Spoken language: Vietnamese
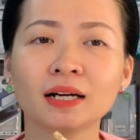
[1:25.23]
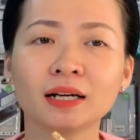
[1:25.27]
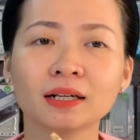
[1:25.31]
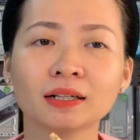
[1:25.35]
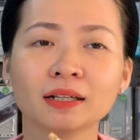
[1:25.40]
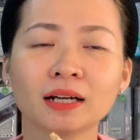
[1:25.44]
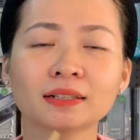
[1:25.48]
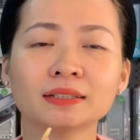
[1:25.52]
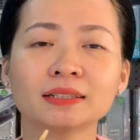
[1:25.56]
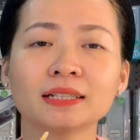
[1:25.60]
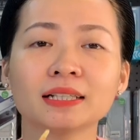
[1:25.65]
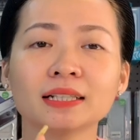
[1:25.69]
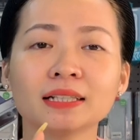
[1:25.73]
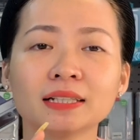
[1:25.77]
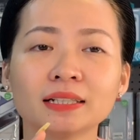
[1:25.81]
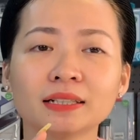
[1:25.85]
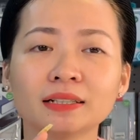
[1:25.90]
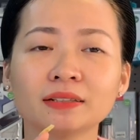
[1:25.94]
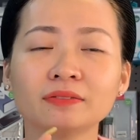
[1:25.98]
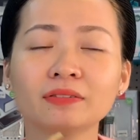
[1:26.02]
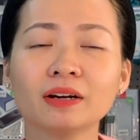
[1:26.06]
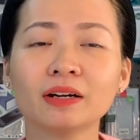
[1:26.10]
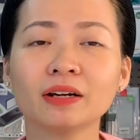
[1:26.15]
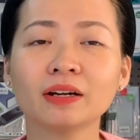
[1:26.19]
cần gì thì
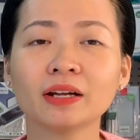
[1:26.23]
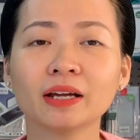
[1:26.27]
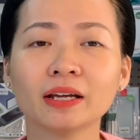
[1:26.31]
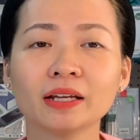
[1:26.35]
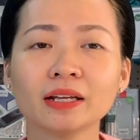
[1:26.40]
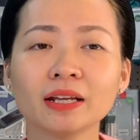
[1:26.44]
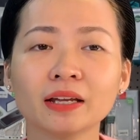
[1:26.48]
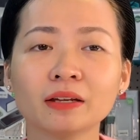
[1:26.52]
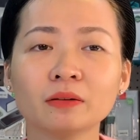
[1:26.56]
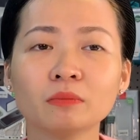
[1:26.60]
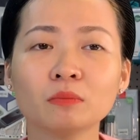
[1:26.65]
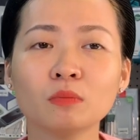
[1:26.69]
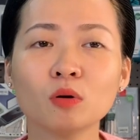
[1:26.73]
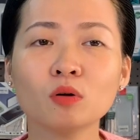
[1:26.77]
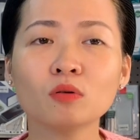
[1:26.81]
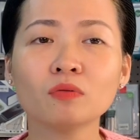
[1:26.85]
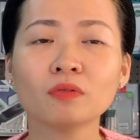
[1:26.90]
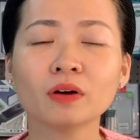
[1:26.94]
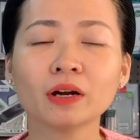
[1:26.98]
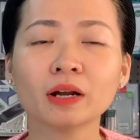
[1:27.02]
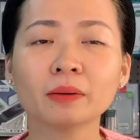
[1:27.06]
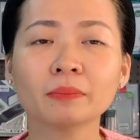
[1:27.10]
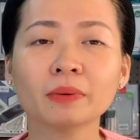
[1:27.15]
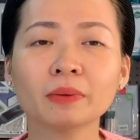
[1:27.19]
cứ vào đấy để inbox
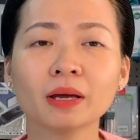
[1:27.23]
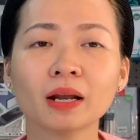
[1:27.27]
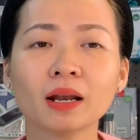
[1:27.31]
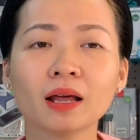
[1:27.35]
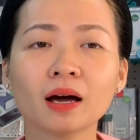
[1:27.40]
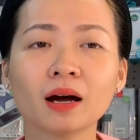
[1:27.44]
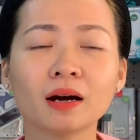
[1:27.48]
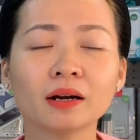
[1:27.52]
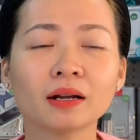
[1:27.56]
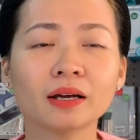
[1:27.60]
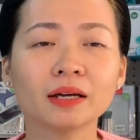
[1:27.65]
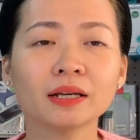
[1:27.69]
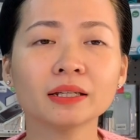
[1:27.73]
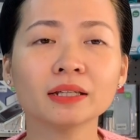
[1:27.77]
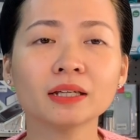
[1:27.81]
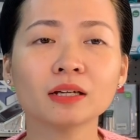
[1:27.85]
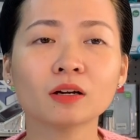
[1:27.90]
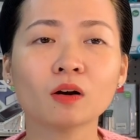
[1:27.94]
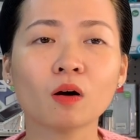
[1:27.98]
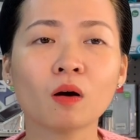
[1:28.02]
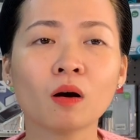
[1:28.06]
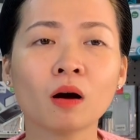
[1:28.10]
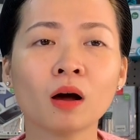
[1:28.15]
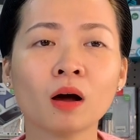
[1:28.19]
và đặc biệt là ở đấy thì
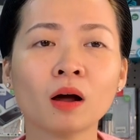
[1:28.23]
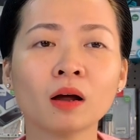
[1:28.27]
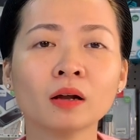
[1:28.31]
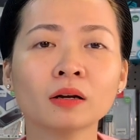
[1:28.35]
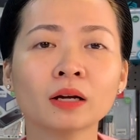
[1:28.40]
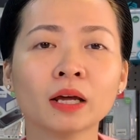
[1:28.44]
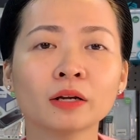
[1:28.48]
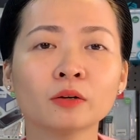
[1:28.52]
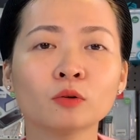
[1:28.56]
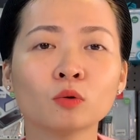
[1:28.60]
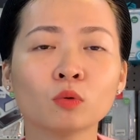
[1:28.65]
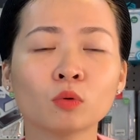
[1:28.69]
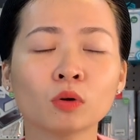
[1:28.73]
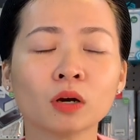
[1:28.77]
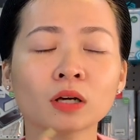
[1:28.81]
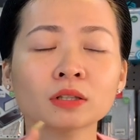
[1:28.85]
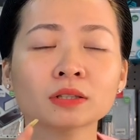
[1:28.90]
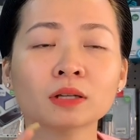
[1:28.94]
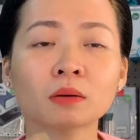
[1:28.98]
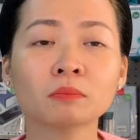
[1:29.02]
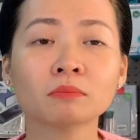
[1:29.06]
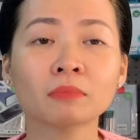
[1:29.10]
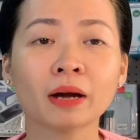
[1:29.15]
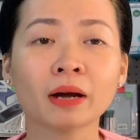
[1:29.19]
có đầy đủ các
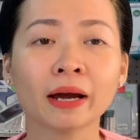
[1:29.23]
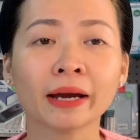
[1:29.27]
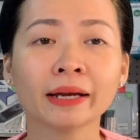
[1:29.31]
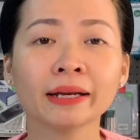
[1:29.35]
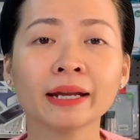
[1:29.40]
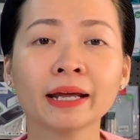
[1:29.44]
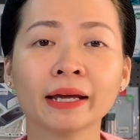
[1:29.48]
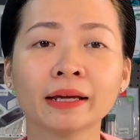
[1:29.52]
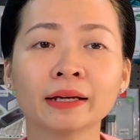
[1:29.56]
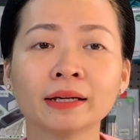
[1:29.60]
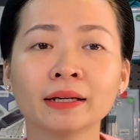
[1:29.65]
dòng máy này